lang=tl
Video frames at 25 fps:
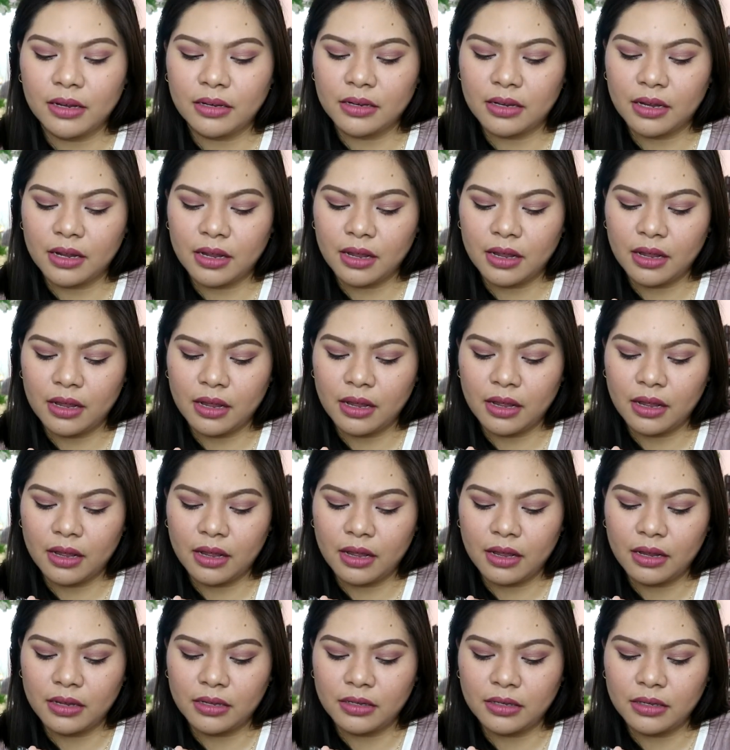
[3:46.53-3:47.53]

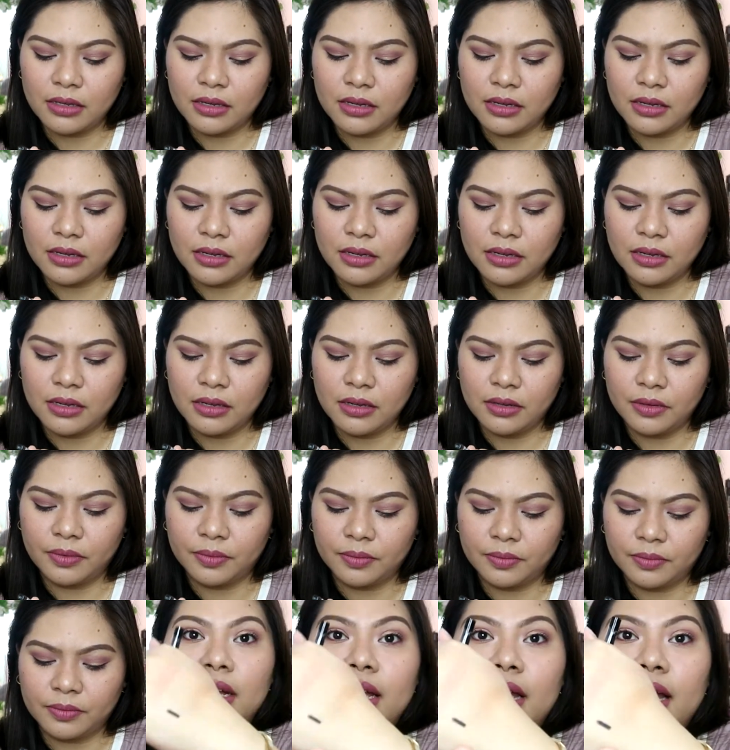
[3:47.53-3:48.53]
niya. As
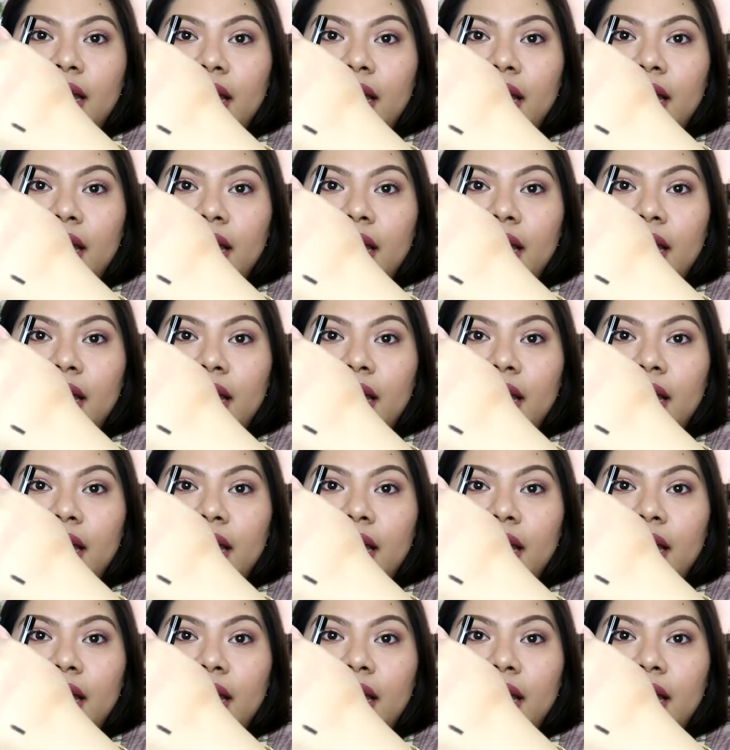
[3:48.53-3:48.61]
in.